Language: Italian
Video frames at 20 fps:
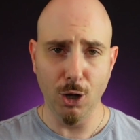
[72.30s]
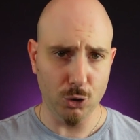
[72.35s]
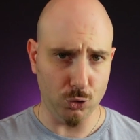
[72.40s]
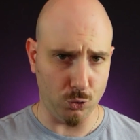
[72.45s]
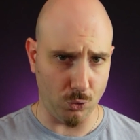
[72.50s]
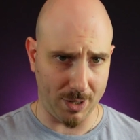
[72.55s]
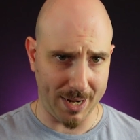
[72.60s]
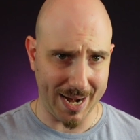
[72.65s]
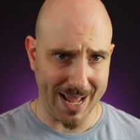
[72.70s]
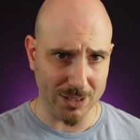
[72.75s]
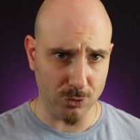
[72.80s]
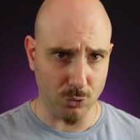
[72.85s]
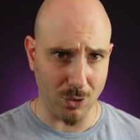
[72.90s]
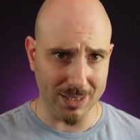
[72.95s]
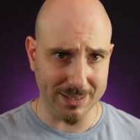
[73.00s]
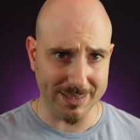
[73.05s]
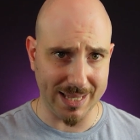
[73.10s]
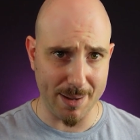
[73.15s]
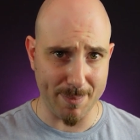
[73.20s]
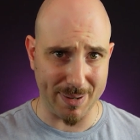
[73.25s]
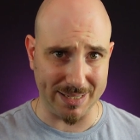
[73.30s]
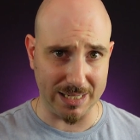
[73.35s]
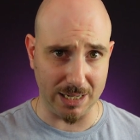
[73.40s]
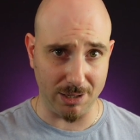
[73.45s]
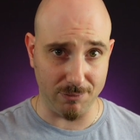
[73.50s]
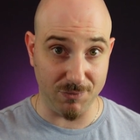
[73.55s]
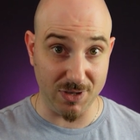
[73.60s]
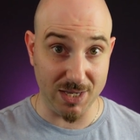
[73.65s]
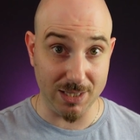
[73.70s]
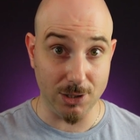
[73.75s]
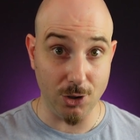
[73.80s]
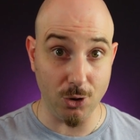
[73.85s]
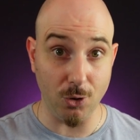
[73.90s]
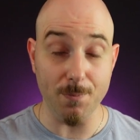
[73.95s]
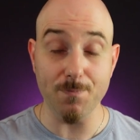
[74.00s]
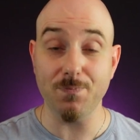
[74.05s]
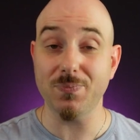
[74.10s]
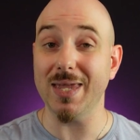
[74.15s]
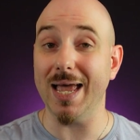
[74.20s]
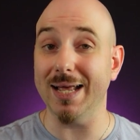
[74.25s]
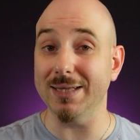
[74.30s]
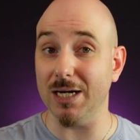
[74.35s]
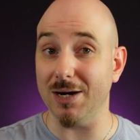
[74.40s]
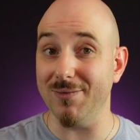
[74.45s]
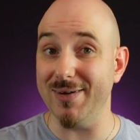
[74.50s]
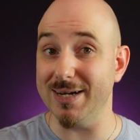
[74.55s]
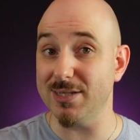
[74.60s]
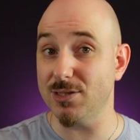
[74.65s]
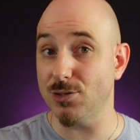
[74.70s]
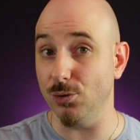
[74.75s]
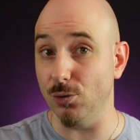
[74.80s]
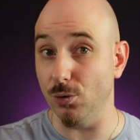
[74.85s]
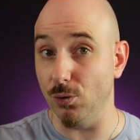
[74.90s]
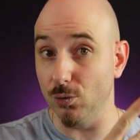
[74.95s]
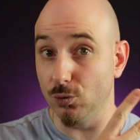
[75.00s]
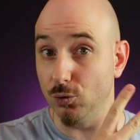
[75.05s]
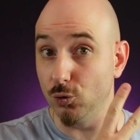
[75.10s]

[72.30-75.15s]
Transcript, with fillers: Tornando al tema del video, attraverso